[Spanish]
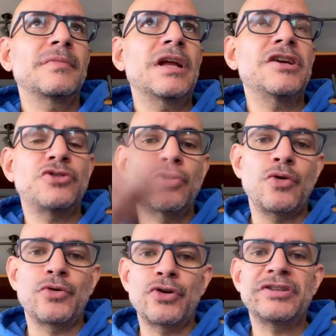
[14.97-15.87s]
esto que
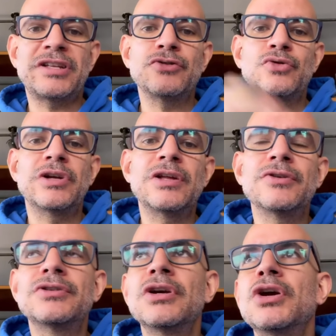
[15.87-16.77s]
ocurrió en Estados
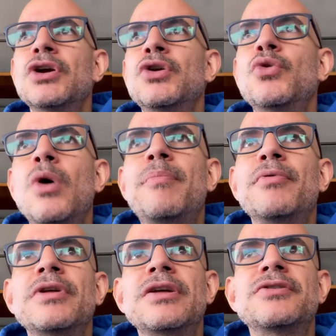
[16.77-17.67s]
Unidos no ha
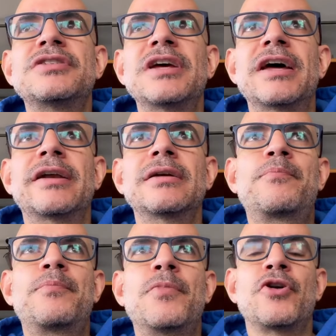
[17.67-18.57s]
podido ser
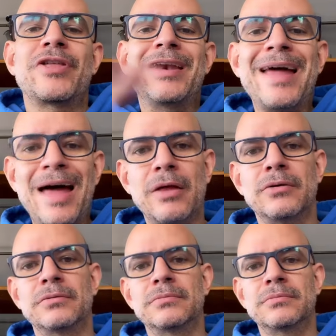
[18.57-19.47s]

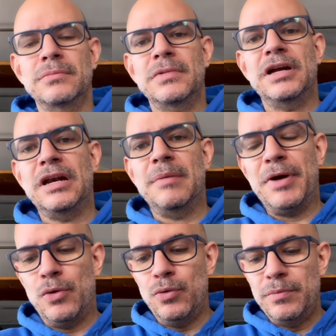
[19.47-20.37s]
ordenado en el
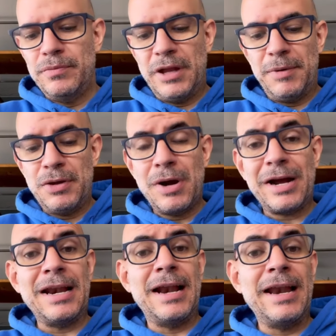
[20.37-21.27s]
Perú debido a
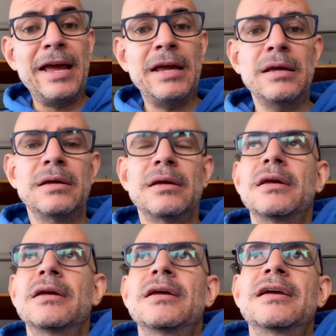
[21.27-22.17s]
que la ley
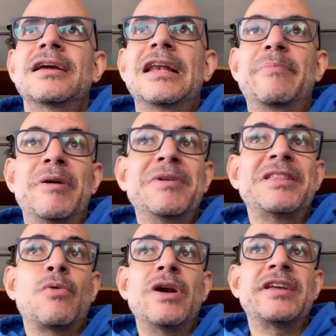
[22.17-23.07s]
que le
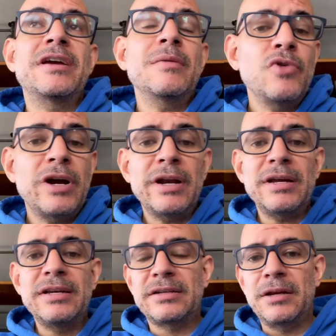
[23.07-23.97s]
permite a cualquier mujer
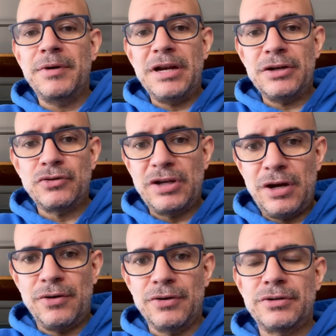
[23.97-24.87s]
inscribir a sus
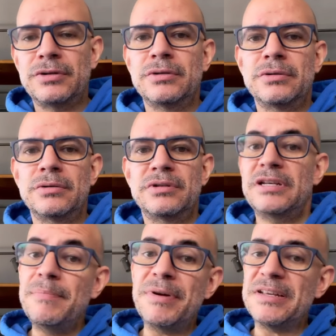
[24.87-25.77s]
hijos
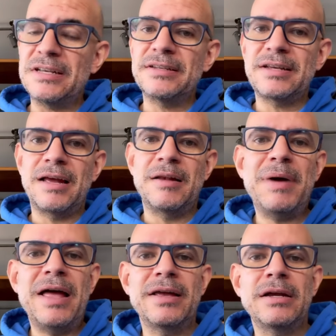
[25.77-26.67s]
sin presencia del
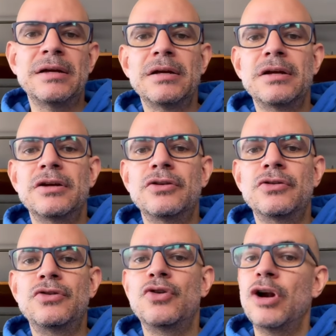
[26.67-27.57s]
padre
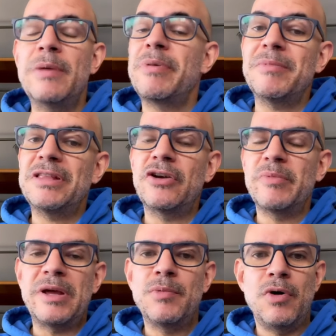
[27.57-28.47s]
no le permite lo
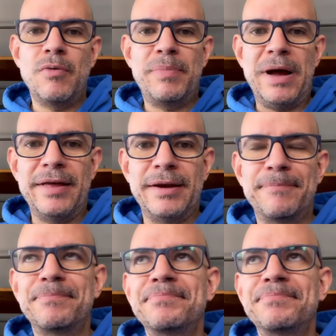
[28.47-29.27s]
mismo a un padre